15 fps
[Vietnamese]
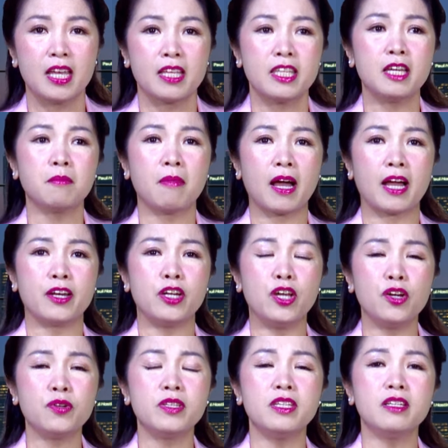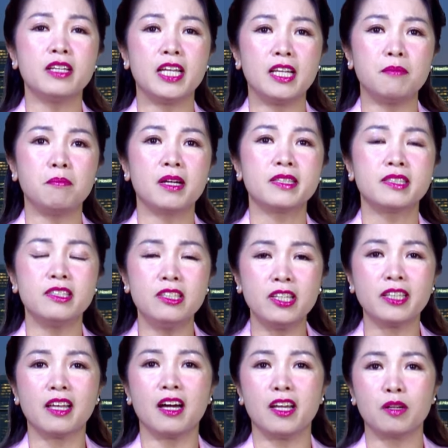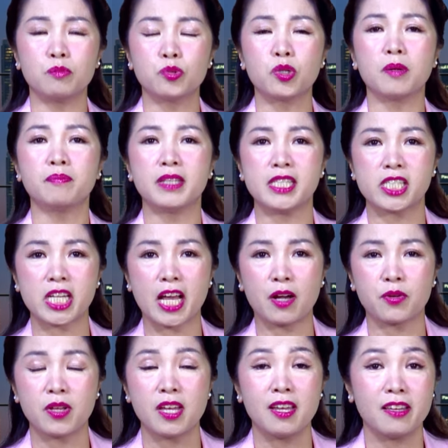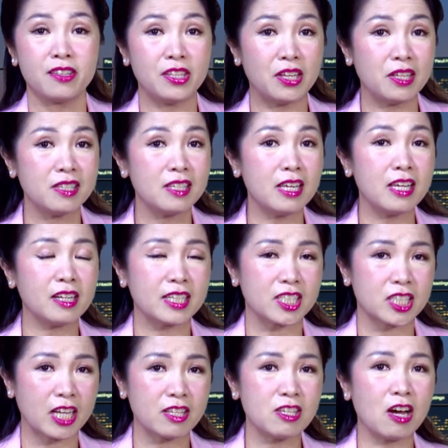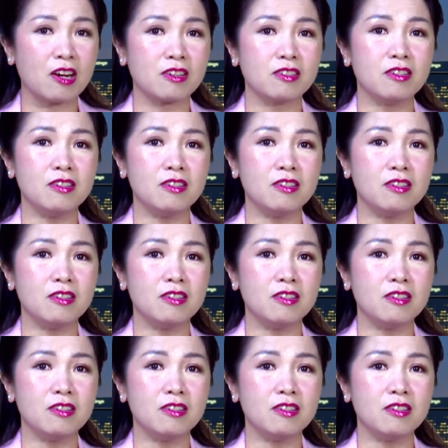nhưng mà nếu như Elon Musk dưới thời ông Trump thì sao dĩ nhiên là sẽ nhận